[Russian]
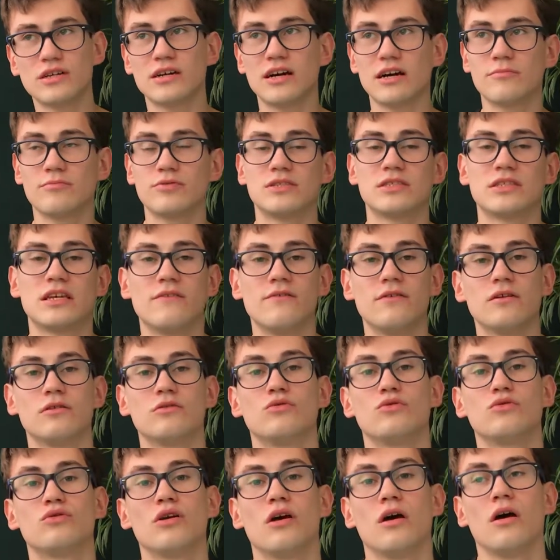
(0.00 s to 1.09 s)
как бы
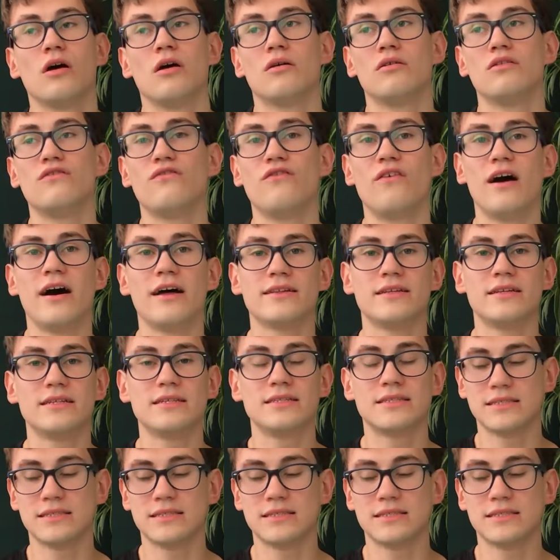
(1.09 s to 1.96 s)
советуют 2-3